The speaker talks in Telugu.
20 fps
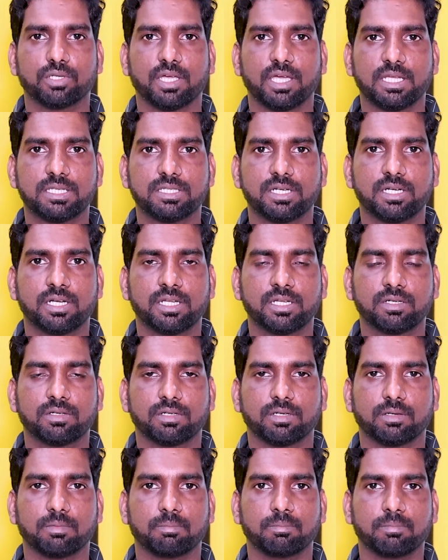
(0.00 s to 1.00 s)
సో హెయిర్ షెడ్డింగ్
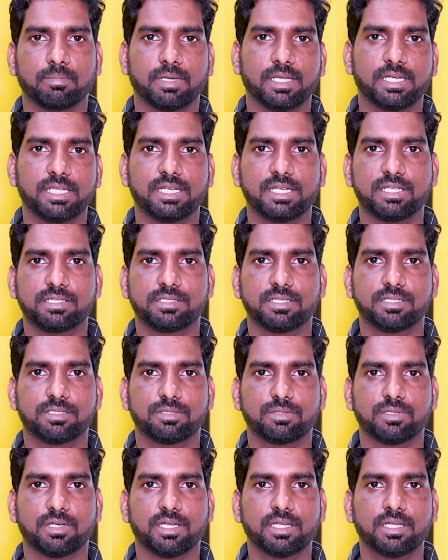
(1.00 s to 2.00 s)
మెనీ
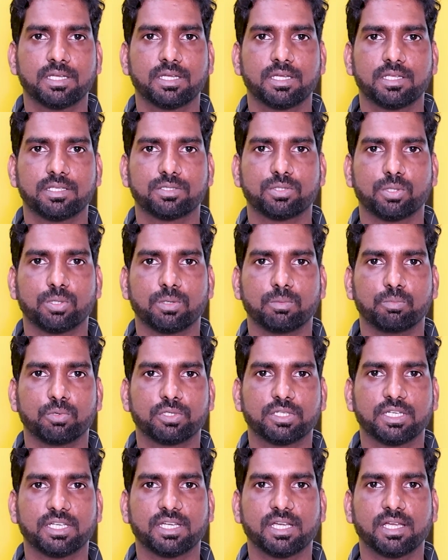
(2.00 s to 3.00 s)
రీజన్స్ ఉన్నాయి సో
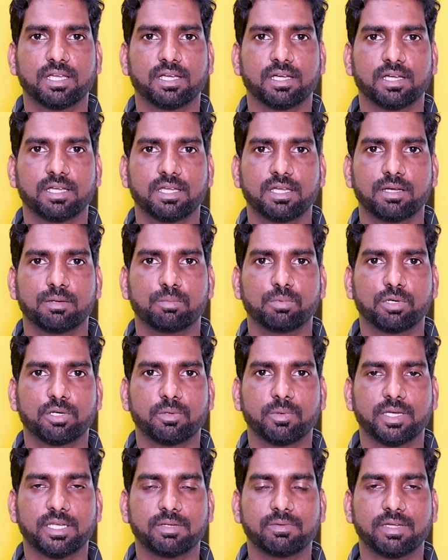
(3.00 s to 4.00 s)
ముఖ్యంగా
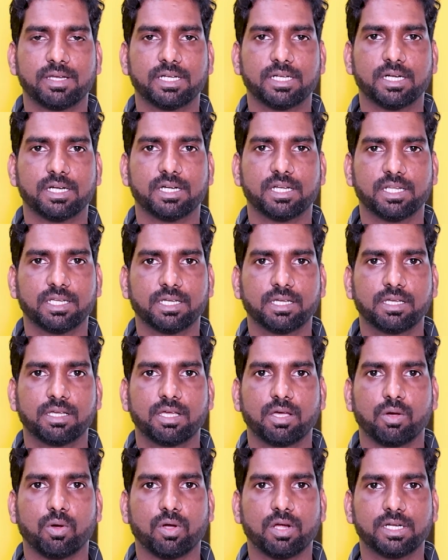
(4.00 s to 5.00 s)
ముఖ్యమైనవి ఏంటంటే
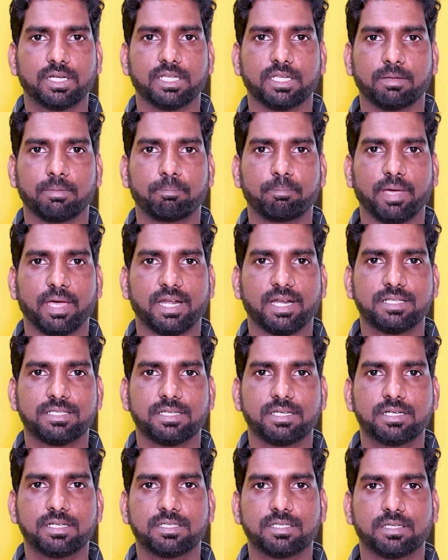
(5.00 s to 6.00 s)
ఒకటి
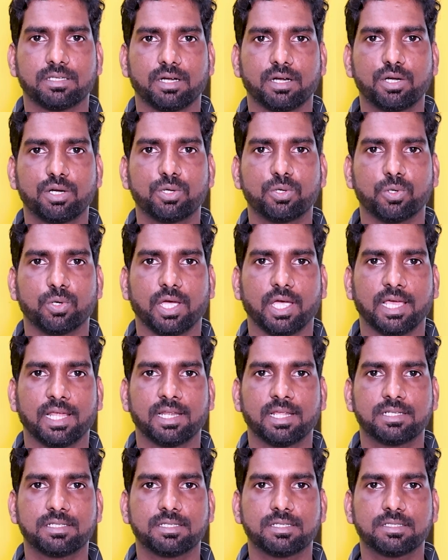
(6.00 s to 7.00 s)
పారాసైట్స్ రెండు
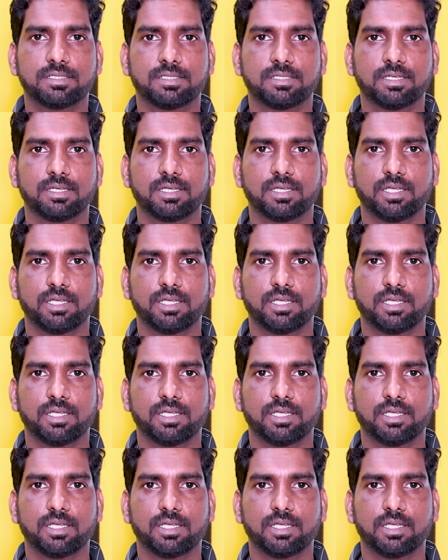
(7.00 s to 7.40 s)
అలర్జీస్